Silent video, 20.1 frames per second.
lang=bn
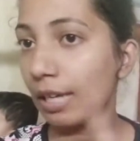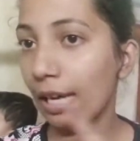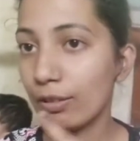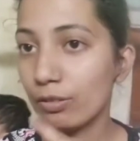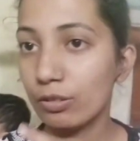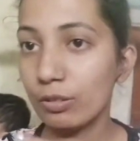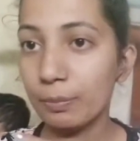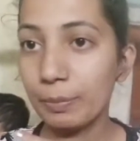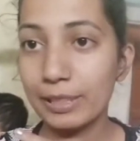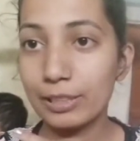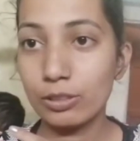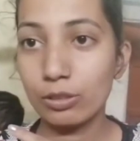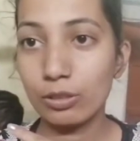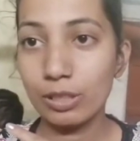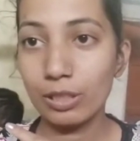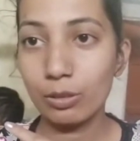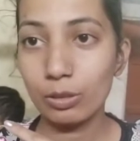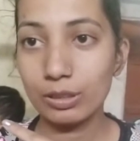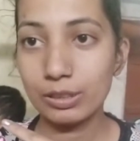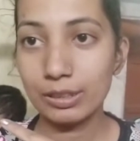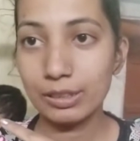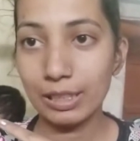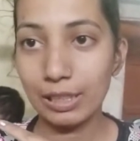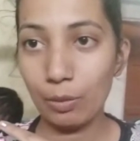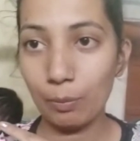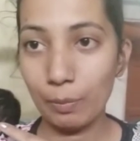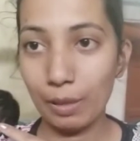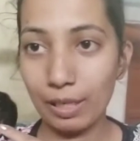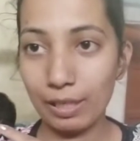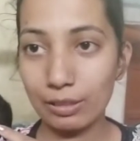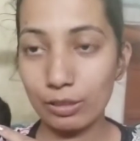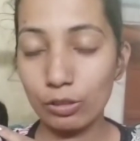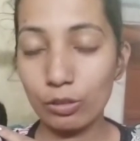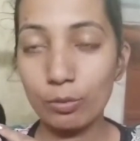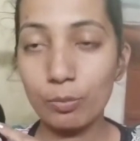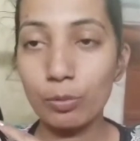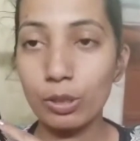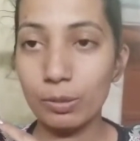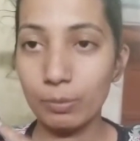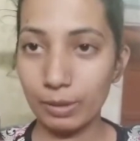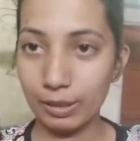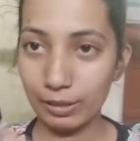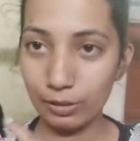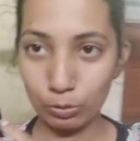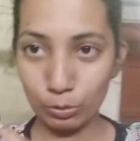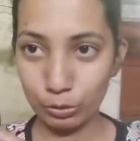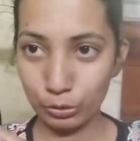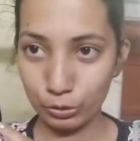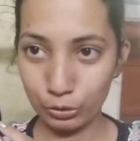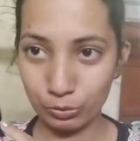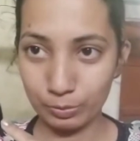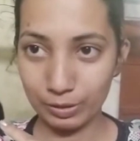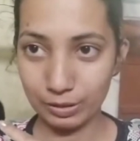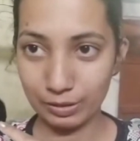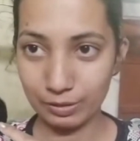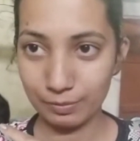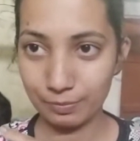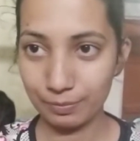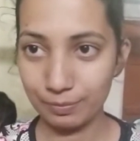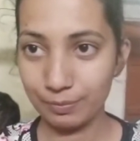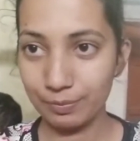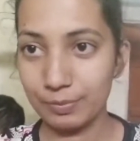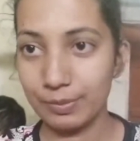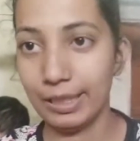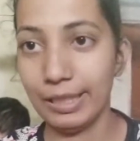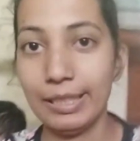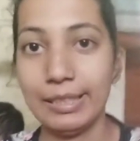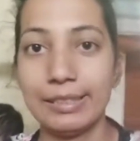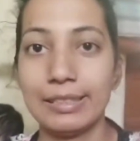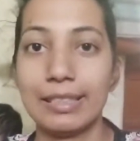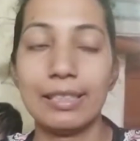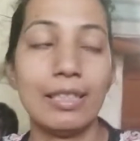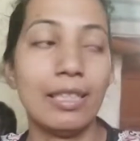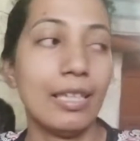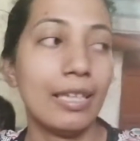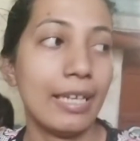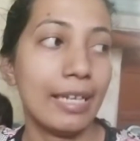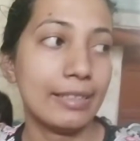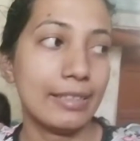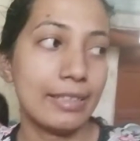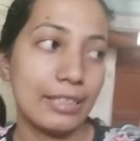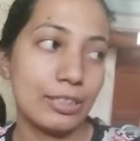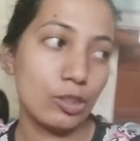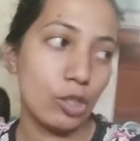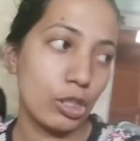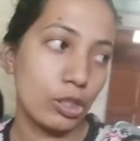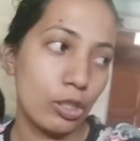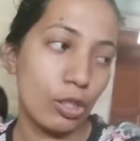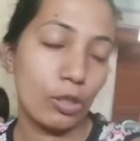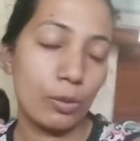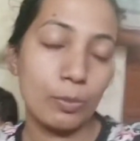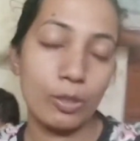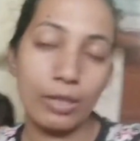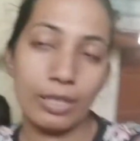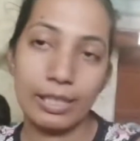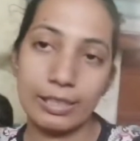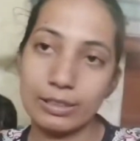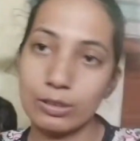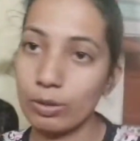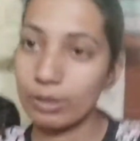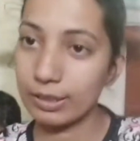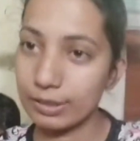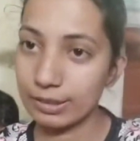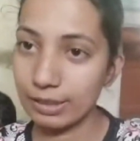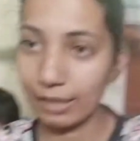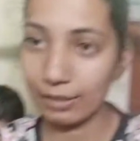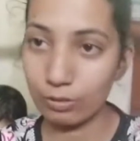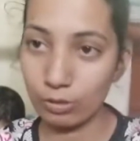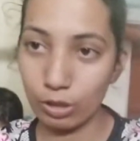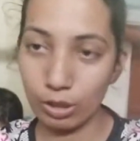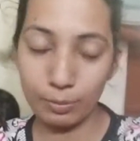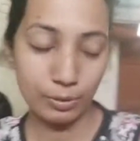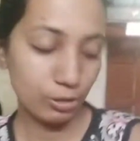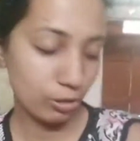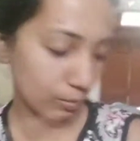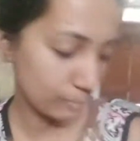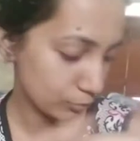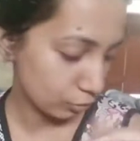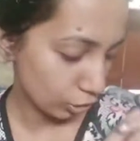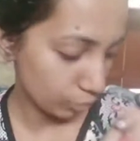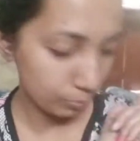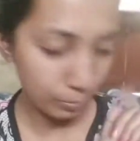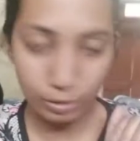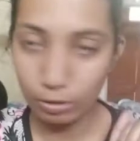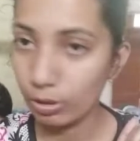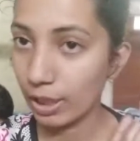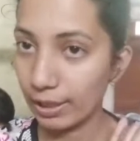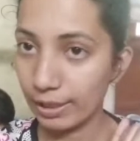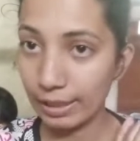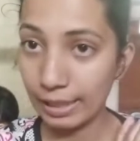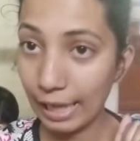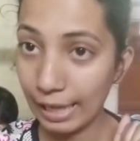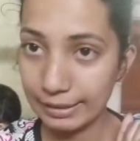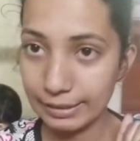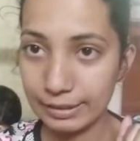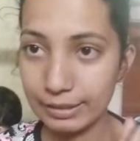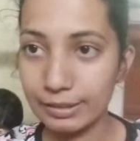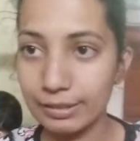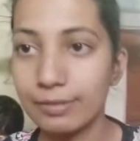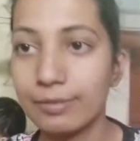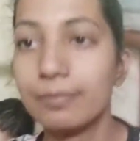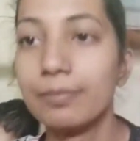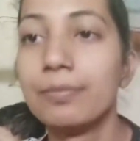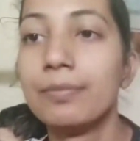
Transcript: কারণ পেছনে হচ্ছে মারাত্মক পরিমাণে দুষ্টুমি ঠিক আছে এদিকে জল গরম হয়ে গেছে ওকে স্নান করবো তো আমি চটপট ওকে আগে খাইয়ে নি